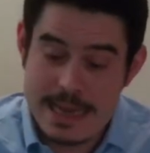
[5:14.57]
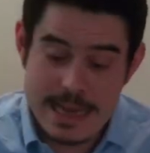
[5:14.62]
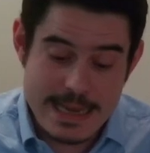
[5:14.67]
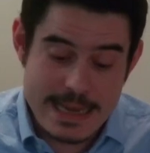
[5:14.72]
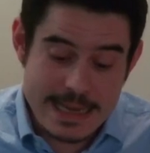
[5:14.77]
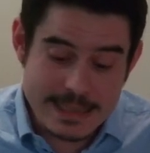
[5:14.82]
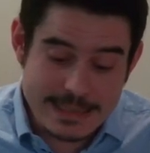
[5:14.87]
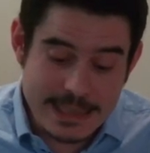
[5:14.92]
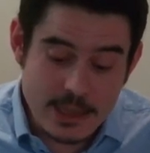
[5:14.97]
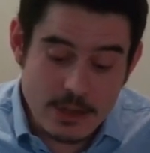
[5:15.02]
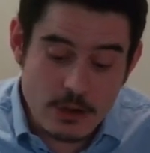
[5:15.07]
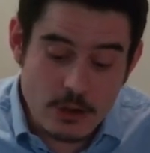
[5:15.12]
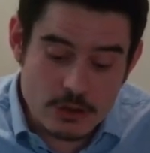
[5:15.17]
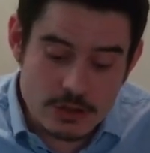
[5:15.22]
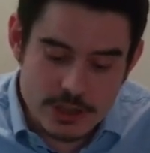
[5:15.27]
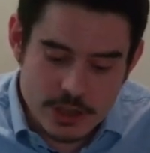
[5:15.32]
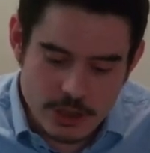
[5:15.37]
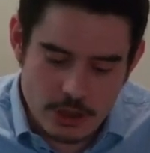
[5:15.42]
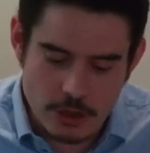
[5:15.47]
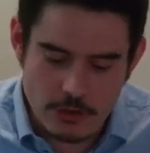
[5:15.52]
Y así
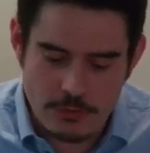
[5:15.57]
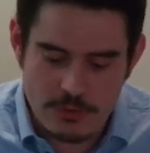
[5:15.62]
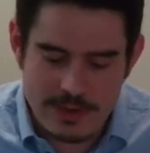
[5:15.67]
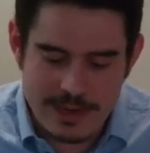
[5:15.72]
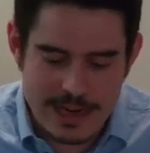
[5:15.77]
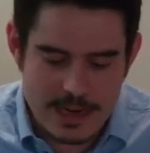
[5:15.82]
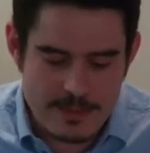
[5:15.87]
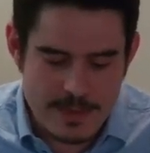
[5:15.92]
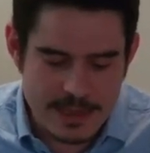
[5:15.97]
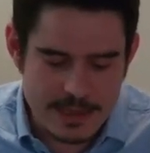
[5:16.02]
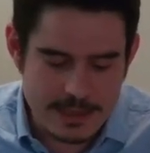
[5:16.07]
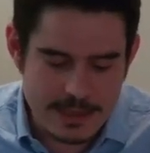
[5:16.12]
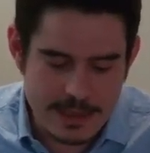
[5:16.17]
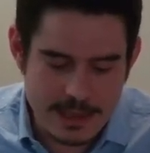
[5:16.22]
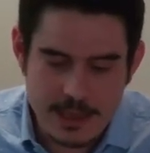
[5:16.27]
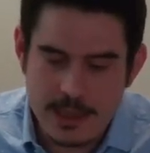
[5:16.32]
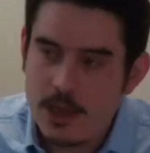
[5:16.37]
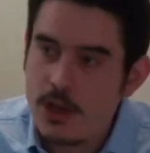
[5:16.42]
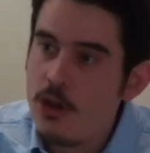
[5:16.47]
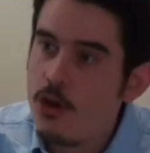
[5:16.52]
consiguió
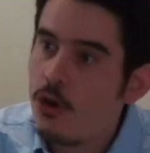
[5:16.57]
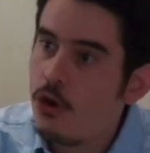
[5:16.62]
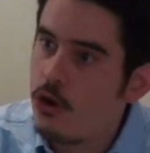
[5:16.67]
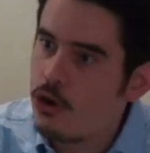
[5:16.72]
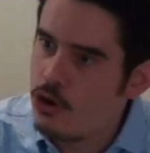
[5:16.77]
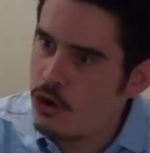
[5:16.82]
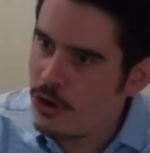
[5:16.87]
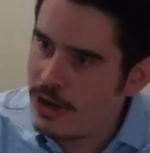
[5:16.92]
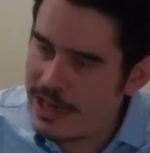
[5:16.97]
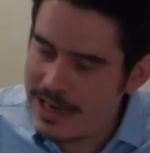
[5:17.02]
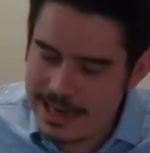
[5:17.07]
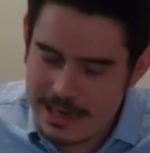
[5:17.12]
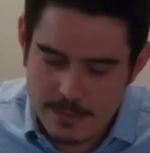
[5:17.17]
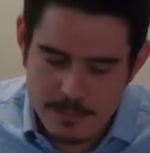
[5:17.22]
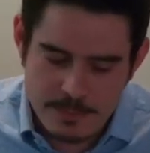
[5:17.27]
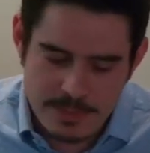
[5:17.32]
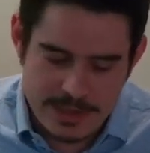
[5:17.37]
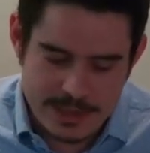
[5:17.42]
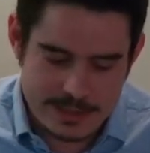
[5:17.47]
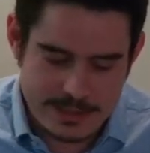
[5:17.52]
finalmente colocar el
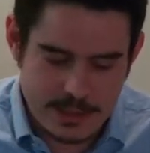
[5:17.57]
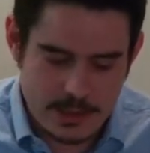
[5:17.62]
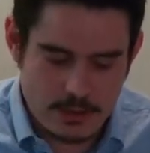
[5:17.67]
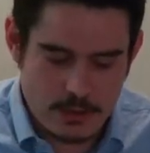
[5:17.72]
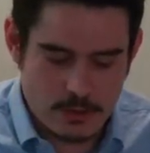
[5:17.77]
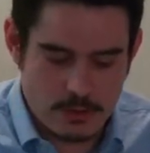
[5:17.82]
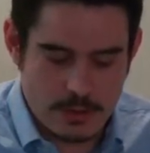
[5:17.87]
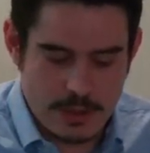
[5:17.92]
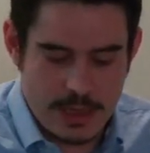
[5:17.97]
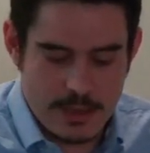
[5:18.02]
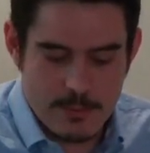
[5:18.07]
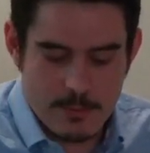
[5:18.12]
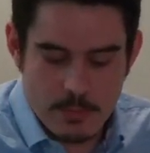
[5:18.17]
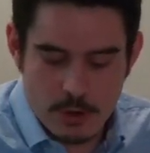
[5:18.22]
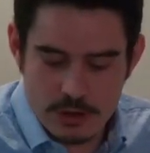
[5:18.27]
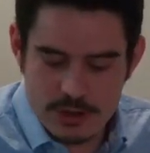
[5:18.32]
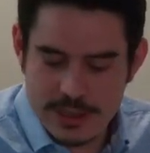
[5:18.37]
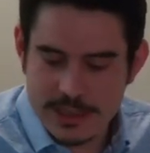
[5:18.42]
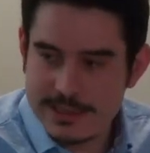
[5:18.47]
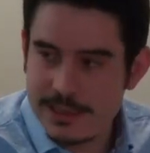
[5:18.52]
empréstito en
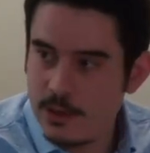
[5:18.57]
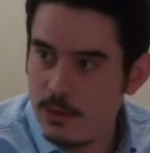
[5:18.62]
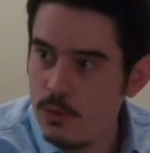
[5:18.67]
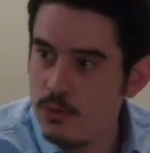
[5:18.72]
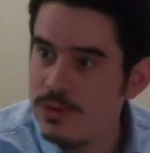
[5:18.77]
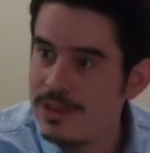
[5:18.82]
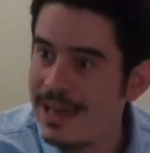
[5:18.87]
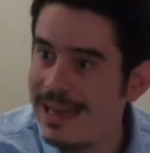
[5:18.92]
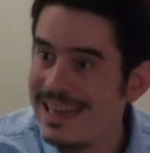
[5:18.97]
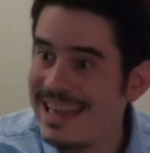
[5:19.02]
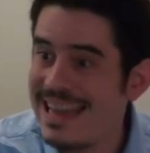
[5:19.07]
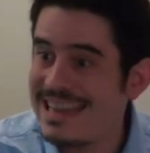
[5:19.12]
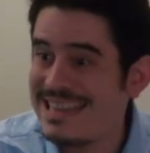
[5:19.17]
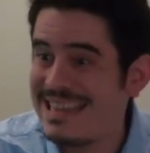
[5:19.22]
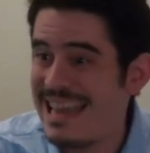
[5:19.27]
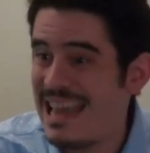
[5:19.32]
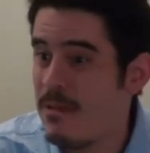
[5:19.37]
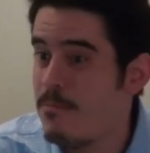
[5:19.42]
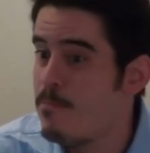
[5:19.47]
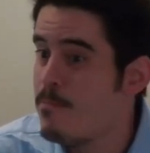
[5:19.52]
bolsas secundarias
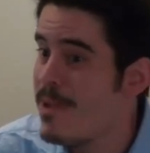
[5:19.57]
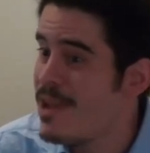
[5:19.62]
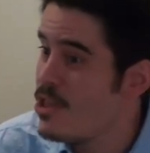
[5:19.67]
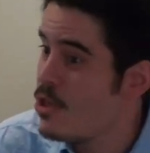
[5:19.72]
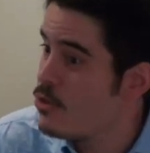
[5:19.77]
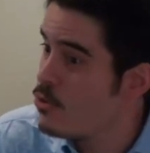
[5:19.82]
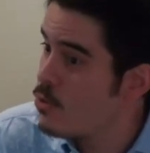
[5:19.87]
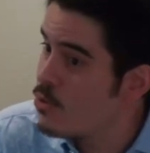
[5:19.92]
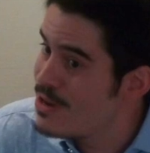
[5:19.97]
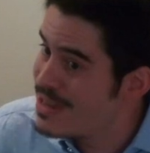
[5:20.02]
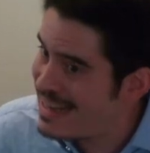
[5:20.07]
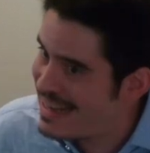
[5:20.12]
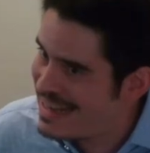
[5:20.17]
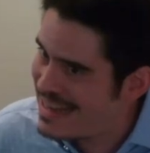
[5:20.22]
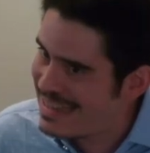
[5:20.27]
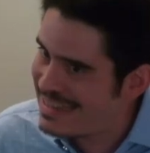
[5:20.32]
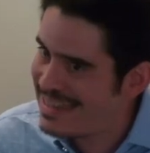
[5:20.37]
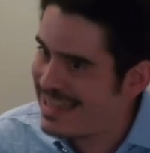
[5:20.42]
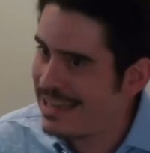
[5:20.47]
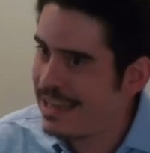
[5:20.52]
en medio de un gran
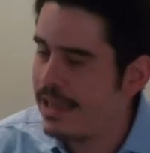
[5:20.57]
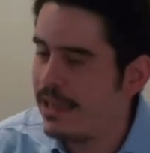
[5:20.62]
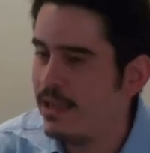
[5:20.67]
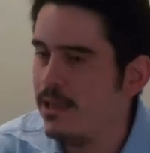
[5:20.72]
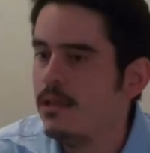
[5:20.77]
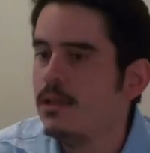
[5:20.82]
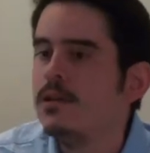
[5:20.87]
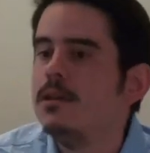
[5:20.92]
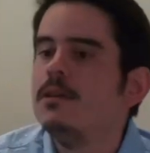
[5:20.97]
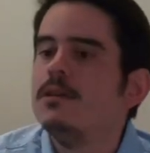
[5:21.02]
ataque